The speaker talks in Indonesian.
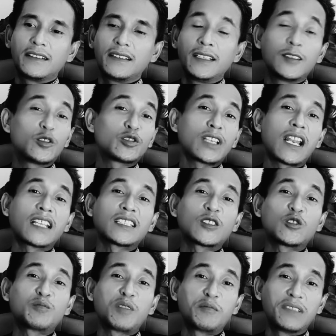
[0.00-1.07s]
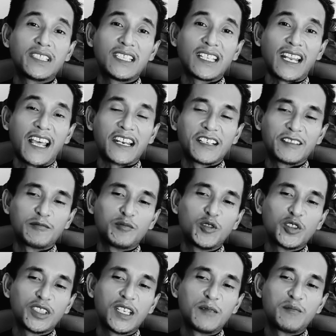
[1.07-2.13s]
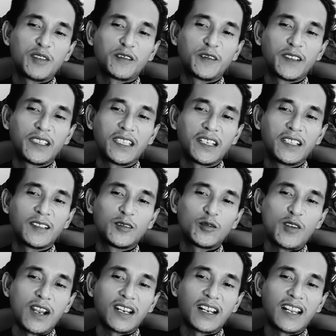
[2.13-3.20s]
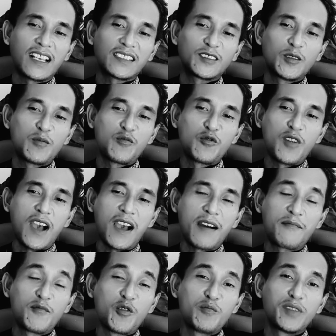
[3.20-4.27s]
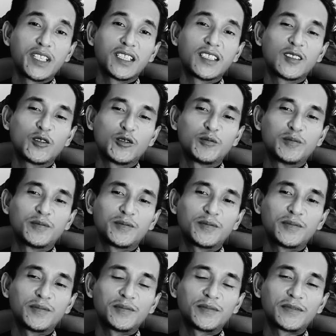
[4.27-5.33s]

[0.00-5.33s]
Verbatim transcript: Itu salah satu pemikiran. Mungkin berpikir itu adalah sebuah momentum